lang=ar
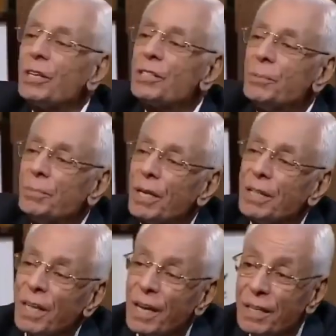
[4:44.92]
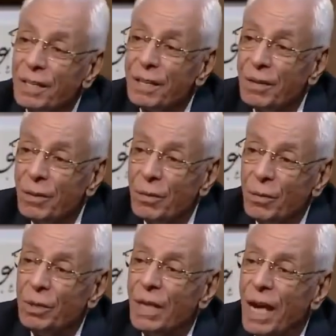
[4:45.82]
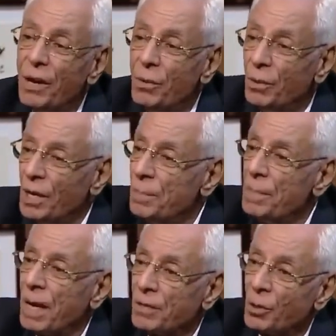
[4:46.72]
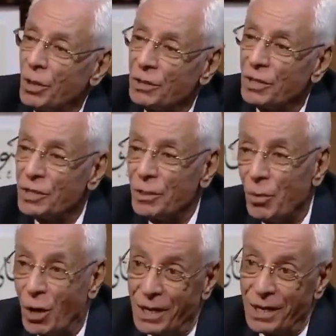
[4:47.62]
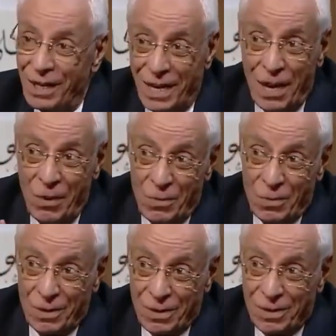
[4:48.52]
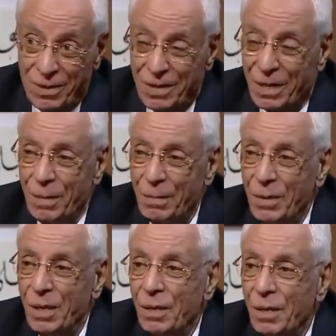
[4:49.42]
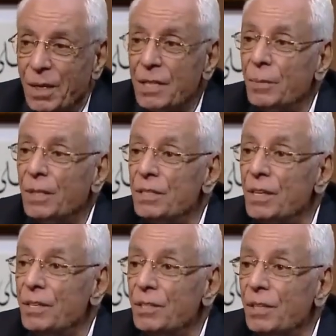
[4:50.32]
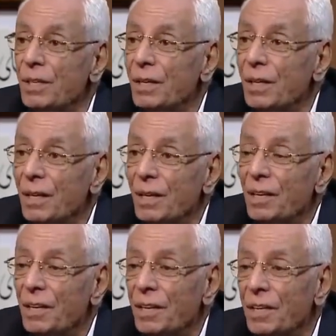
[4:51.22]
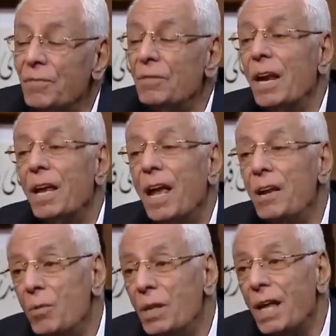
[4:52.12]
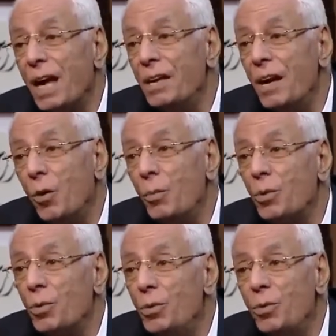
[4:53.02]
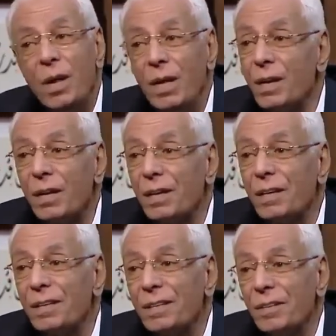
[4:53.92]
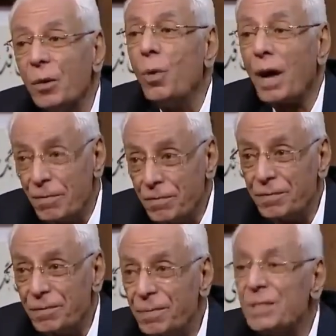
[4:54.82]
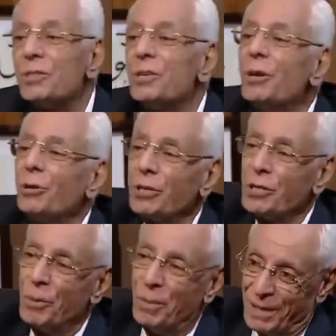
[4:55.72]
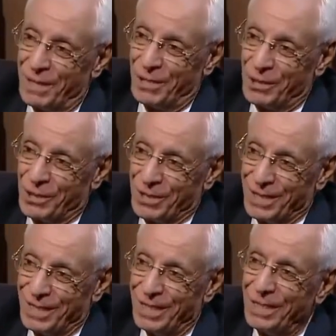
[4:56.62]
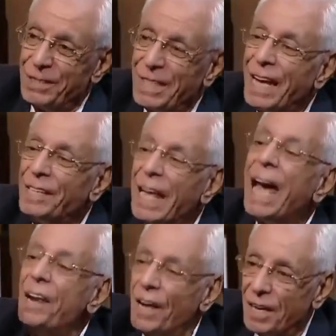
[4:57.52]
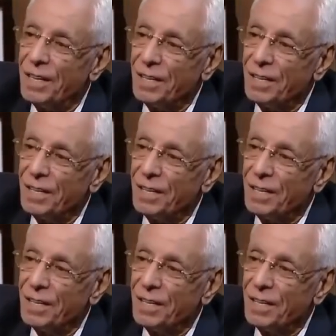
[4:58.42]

ترسيب طلعت عاليه وتقال له ابنك سرعه ترسيبه عاليه حلو تمام جايز ما تنزلش يفضل هل الواد عيان عمره كله لا هو خف بس سرعه ترسيبه ما نزلتش ساعات تعلق